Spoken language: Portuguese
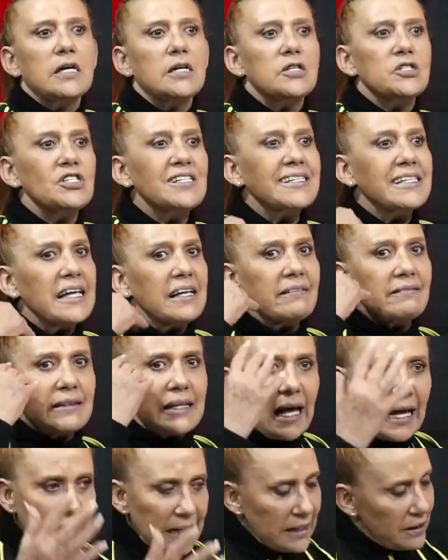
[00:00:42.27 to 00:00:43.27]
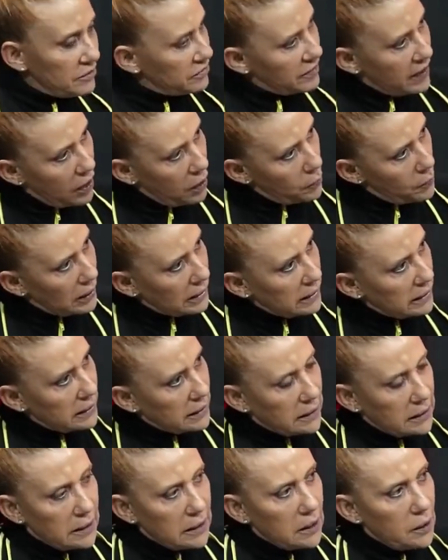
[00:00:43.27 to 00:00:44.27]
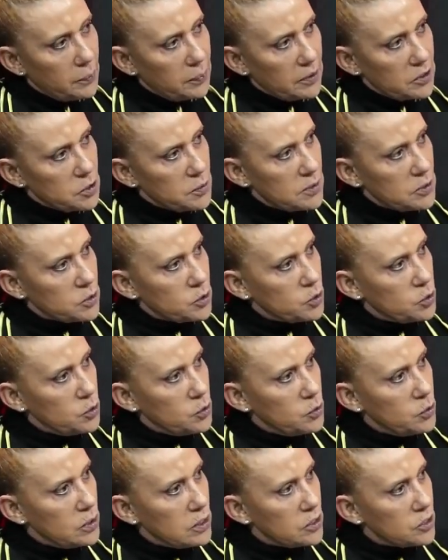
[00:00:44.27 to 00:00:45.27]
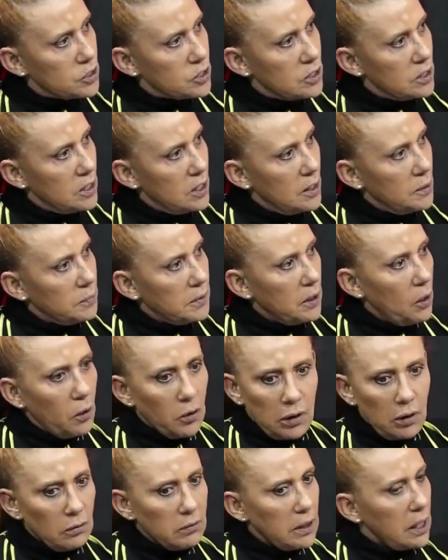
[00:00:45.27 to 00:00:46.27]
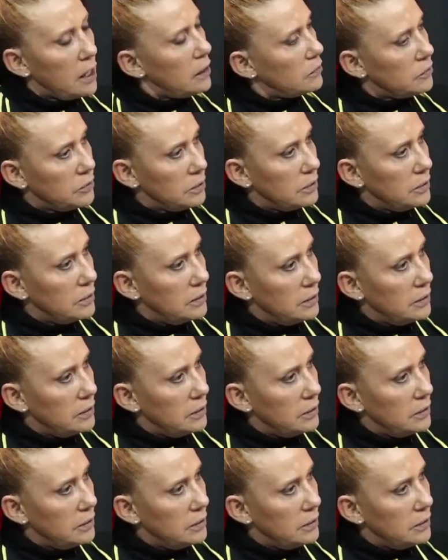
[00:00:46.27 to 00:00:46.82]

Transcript: de tentar levar uma alegria para as pessoas, que é o que eu tento.